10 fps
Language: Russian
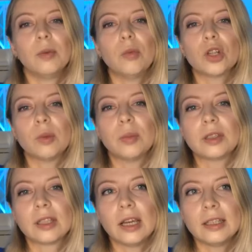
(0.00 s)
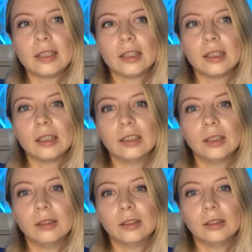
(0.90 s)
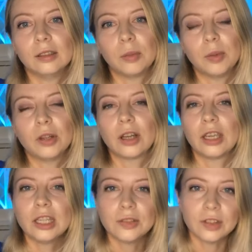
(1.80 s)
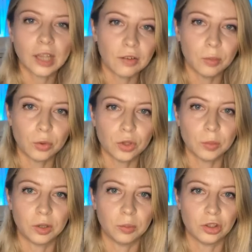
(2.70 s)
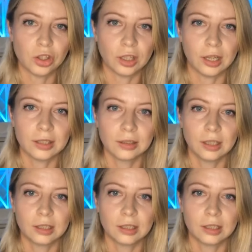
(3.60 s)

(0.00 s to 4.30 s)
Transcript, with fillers: Мы можем описать, э, например, какие цвета вы будете предпочитать.